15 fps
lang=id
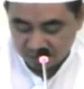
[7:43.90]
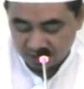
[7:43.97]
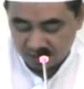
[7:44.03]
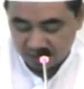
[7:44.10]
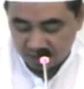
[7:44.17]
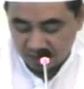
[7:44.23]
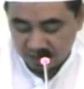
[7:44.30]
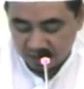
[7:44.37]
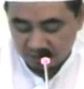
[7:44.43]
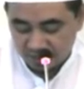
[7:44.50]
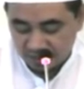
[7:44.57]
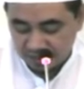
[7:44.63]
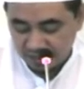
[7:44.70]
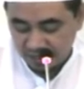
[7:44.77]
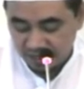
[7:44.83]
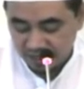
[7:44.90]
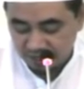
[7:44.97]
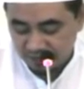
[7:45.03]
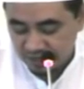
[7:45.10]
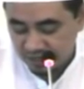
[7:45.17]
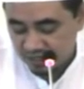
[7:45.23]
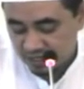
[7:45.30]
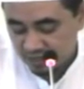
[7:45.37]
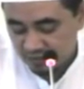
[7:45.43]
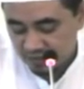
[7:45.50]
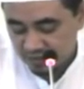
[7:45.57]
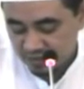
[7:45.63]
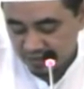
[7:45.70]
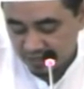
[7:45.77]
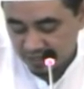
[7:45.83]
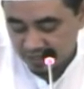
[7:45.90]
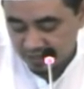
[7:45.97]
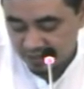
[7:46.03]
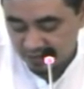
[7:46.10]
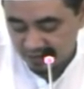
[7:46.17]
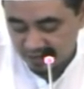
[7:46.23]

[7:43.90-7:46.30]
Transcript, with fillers: nah badalik bidar pisadis